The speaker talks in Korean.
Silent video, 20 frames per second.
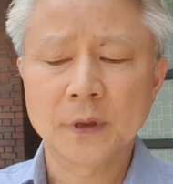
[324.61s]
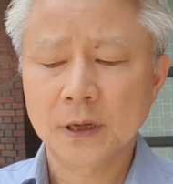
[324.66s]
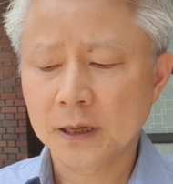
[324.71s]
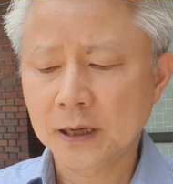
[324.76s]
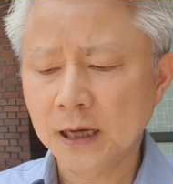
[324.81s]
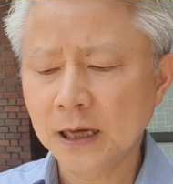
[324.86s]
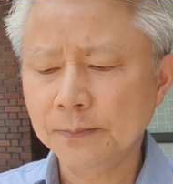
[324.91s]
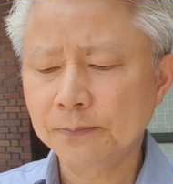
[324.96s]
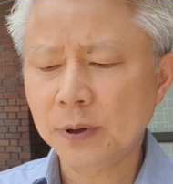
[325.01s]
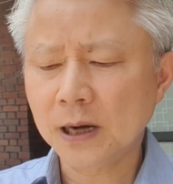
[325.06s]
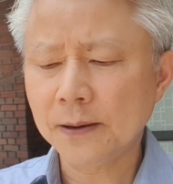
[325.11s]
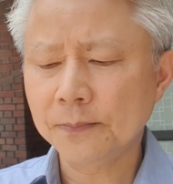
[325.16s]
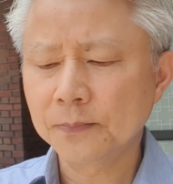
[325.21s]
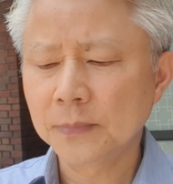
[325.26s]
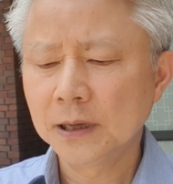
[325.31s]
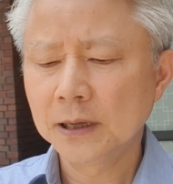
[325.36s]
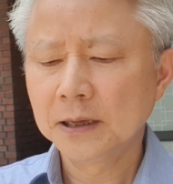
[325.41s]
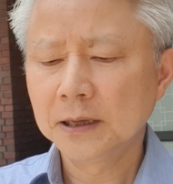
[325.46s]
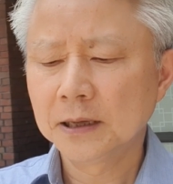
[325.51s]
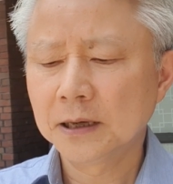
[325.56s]
K-팝
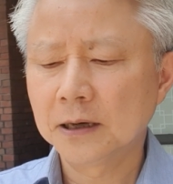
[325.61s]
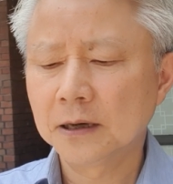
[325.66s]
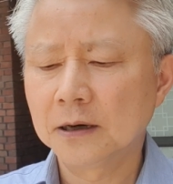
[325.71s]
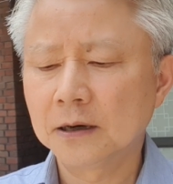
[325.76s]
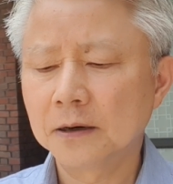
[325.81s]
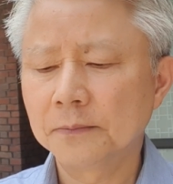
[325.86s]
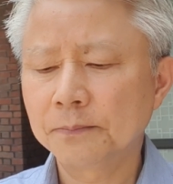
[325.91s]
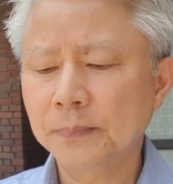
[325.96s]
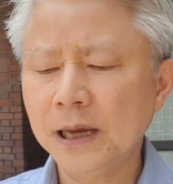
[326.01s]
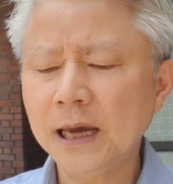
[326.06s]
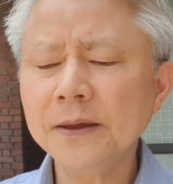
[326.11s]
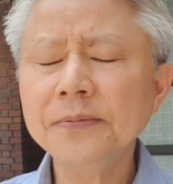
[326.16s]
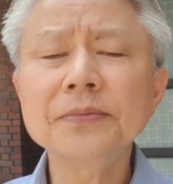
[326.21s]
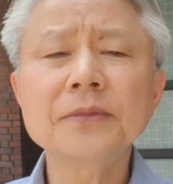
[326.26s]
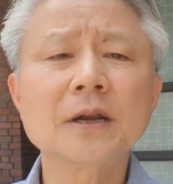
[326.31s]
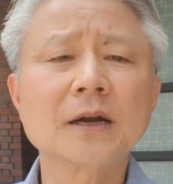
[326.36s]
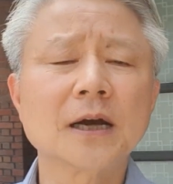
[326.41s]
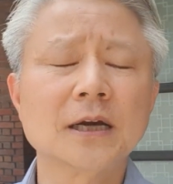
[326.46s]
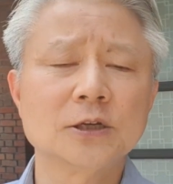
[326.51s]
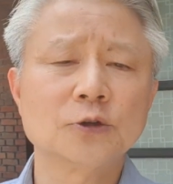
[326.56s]
어,
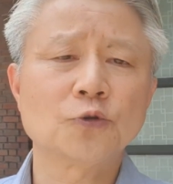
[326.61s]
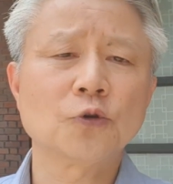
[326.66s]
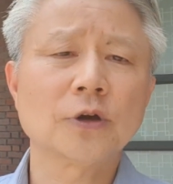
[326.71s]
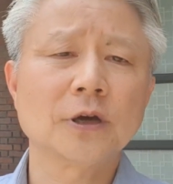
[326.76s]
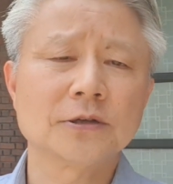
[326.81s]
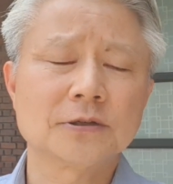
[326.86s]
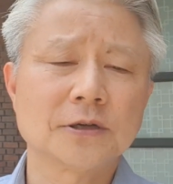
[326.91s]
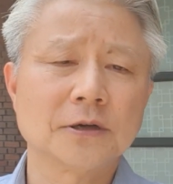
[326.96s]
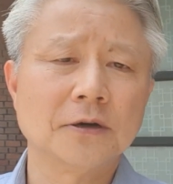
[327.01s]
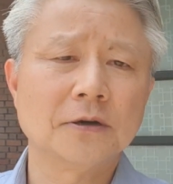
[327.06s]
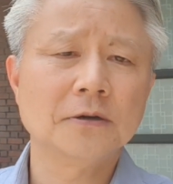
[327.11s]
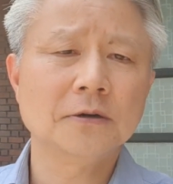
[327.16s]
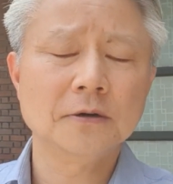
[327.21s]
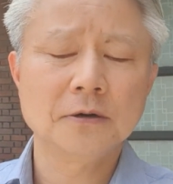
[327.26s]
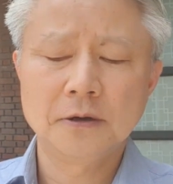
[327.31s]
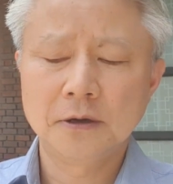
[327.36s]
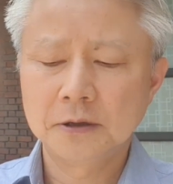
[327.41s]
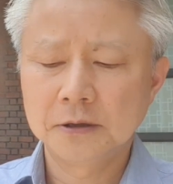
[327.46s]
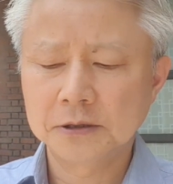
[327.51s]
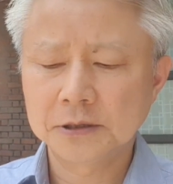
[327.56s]
팬들까지 속여서
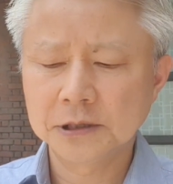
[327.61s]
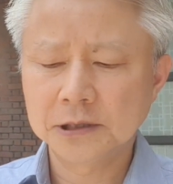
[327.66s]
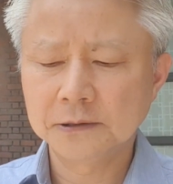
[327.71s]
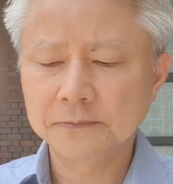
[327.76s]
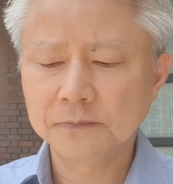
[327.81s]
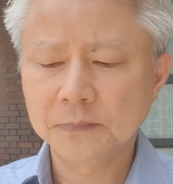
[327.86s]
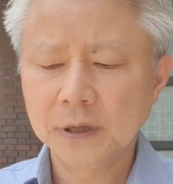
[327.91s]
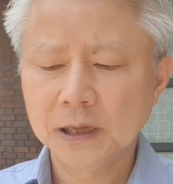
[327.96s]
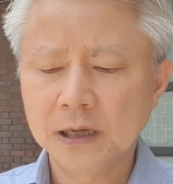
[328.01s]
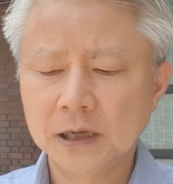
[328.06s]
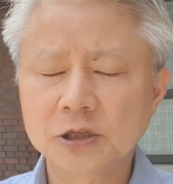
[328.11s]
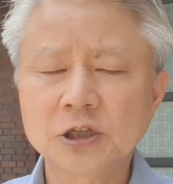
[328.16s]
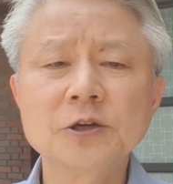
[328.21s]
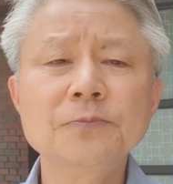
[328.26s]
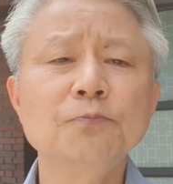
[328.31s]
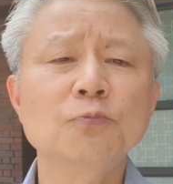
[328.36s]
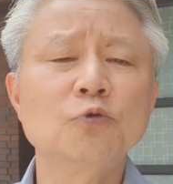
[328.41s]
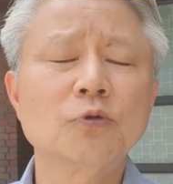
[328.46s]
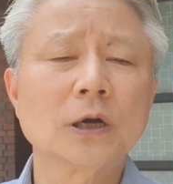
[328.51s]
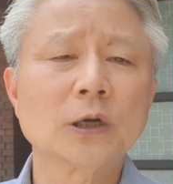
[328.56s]
지금
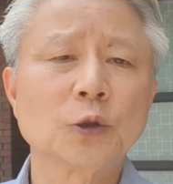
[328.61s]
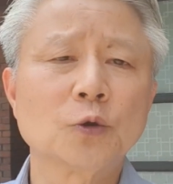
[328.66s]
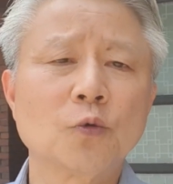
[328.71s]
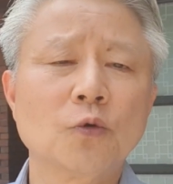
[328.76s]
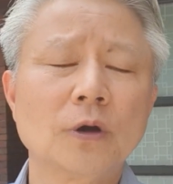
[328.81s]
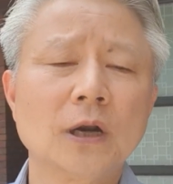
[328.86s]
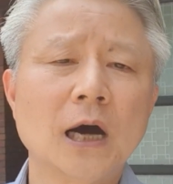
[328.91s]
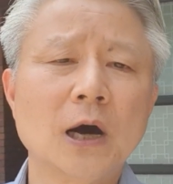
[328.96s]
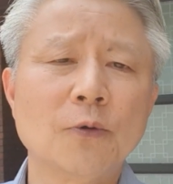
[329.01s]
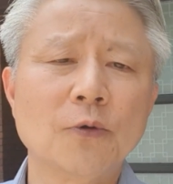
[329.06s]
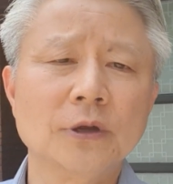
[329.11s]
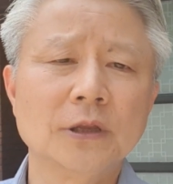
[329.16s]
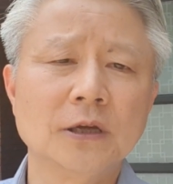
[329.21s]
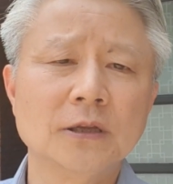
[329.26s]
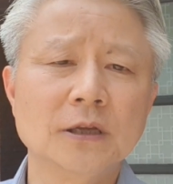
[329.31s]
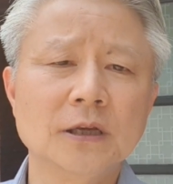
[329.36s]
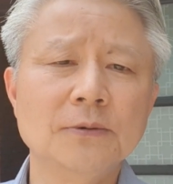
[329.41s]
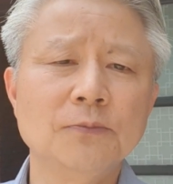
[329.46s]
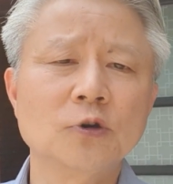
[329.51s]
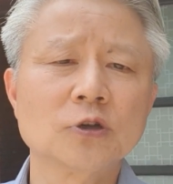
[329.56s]
친북 활동을 하고
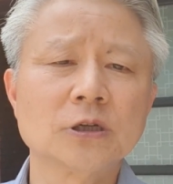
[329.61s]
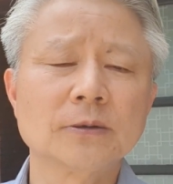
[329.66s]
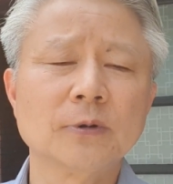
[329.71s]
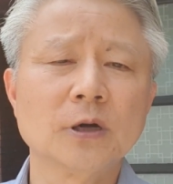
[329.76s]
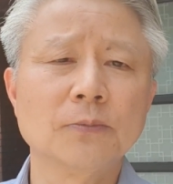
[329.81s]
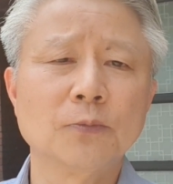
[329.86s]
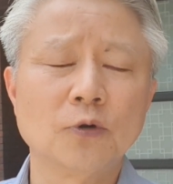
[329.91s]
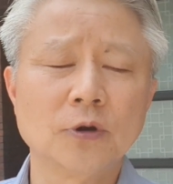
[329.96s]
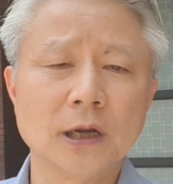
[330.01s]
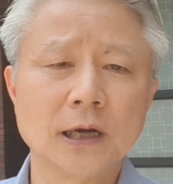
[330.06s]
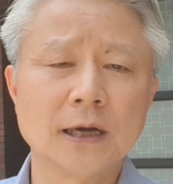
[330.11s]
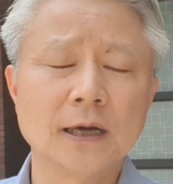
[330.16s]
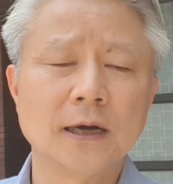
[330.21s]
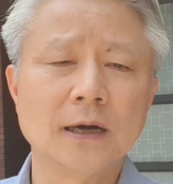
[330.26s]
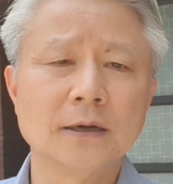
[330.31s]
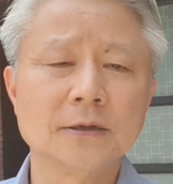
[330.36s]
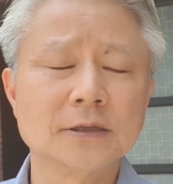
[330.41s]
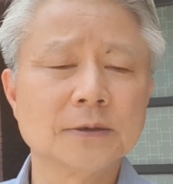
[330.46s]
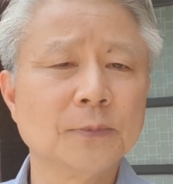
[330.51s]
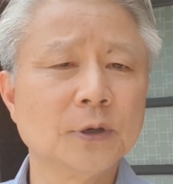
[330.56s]
있는 이 모습을
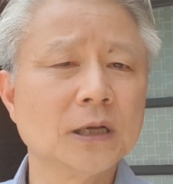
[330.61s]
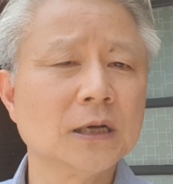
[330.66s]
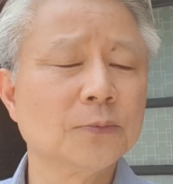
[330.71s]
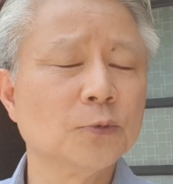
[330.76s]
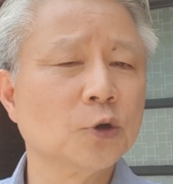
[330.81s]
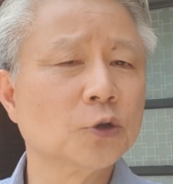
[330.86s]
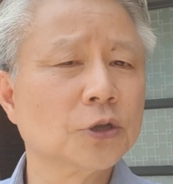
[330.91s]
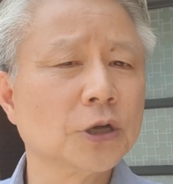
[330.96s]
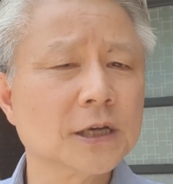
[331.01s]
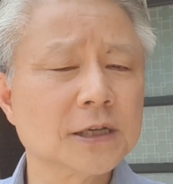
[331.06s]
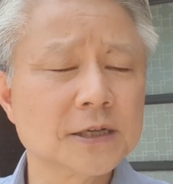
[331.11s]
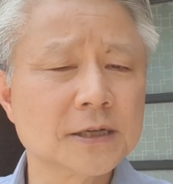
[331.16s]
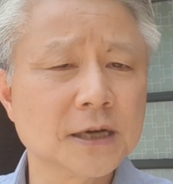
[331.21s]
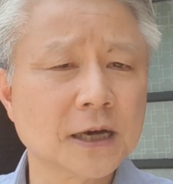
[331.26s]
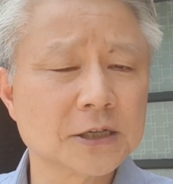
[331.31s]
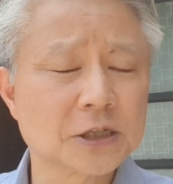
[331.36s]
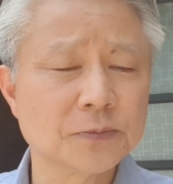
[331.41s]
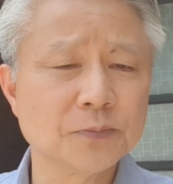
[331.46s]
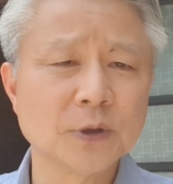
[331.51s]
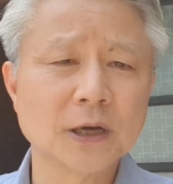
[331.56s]
보니까 정말 여러분 어떻게
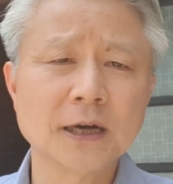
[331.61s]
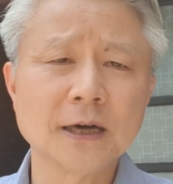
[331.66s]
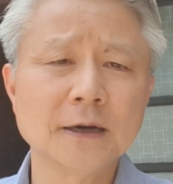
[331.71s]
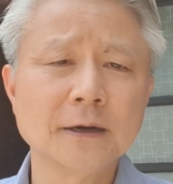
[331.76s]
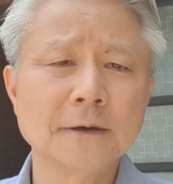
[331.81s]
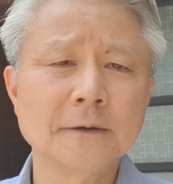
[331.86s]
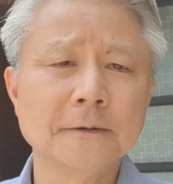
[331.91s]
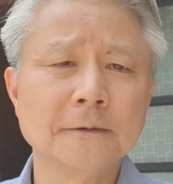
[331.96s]
생각하십니까?